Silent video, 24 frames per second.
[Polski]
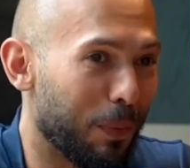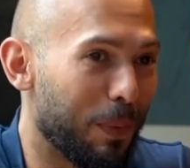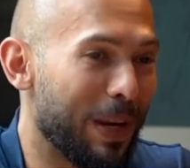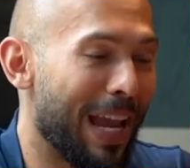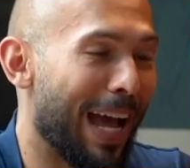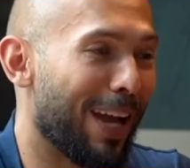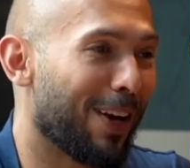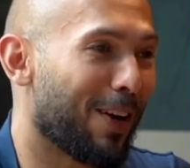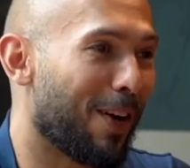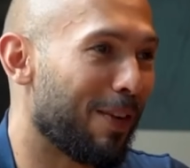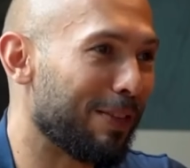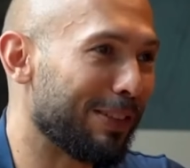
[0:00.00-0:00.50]

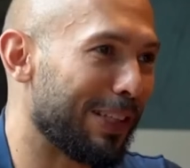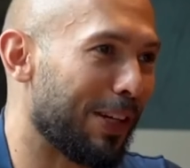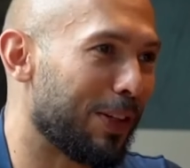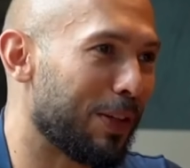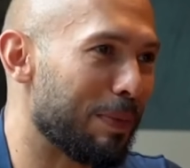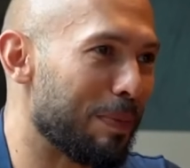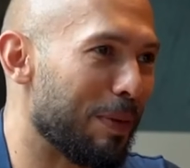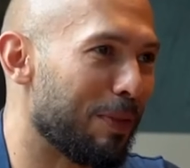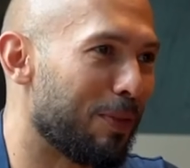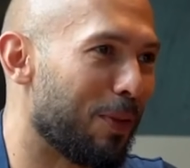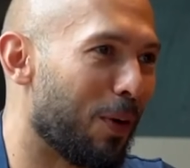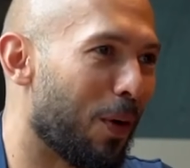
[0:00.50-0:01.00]
Andrew nie
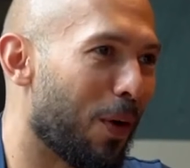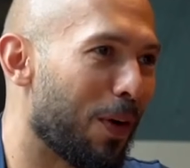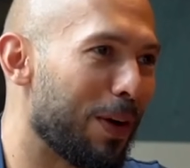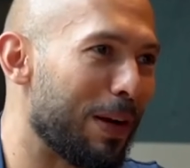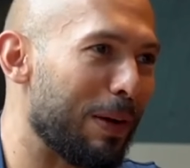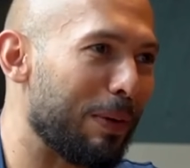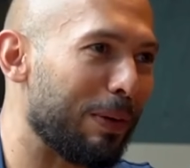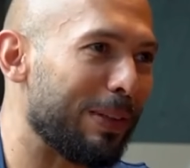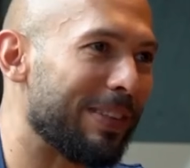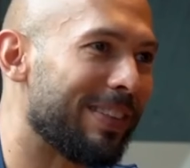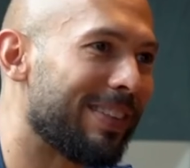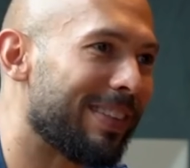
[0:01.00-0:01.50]
zaprzeczył,
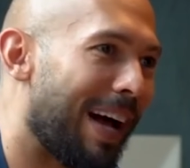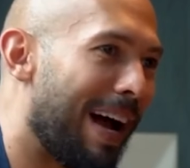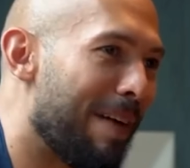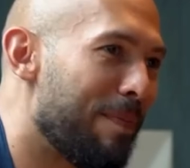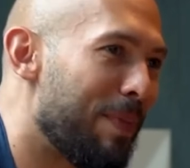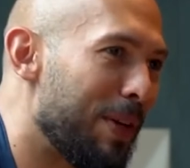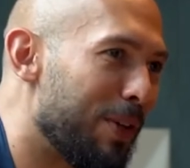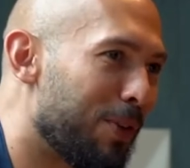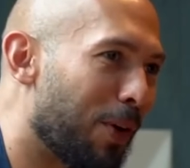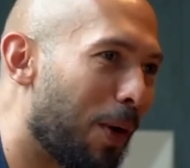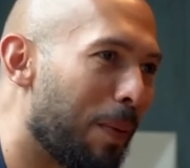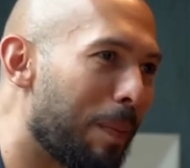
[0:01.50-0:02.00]
powiedział, że to jest
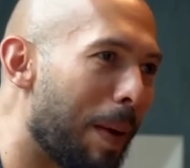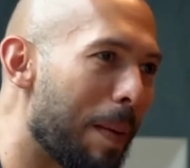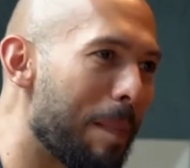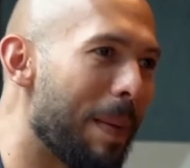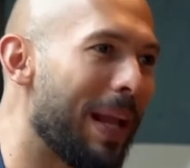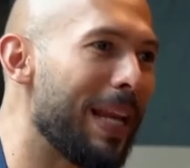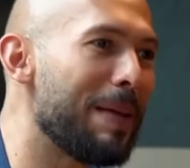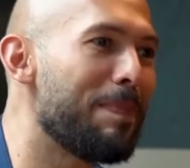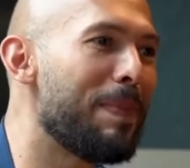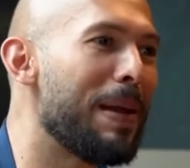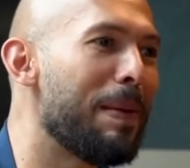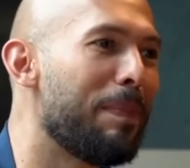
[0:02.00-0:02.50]
dla niego
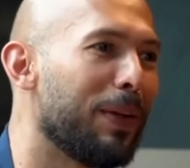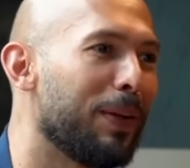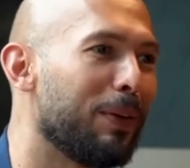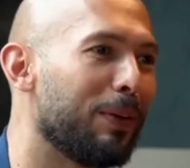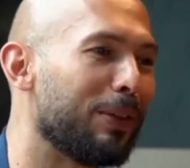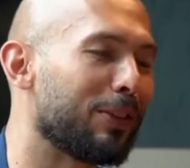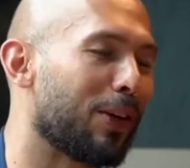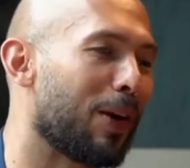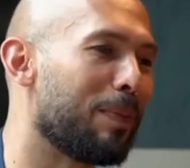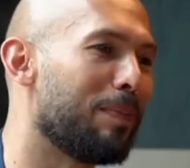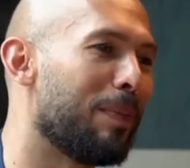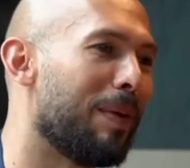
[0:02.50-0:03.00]
bardzo ważny
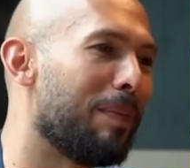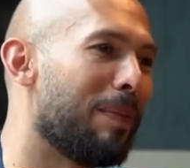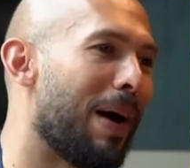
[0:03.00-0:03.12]
skill,